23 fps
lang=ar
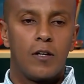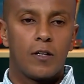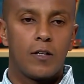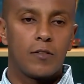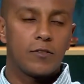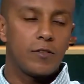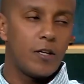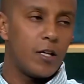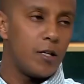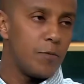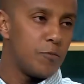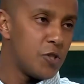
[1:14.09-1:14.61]

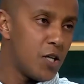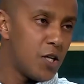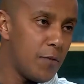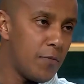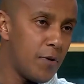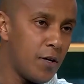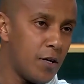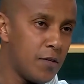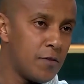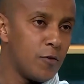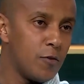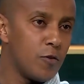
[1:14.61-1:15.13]
كطالب
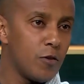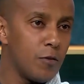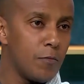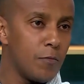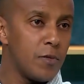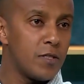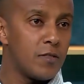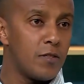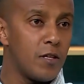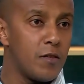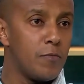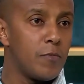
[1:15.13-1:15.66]
جامعه انا اليوم
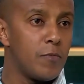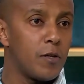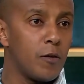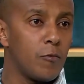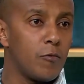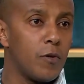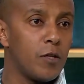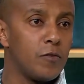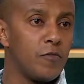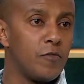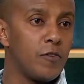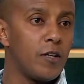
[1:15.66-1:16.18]
بستثمر
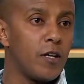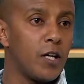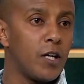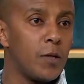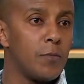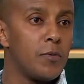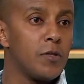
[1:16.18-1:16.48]
اوقات فراغي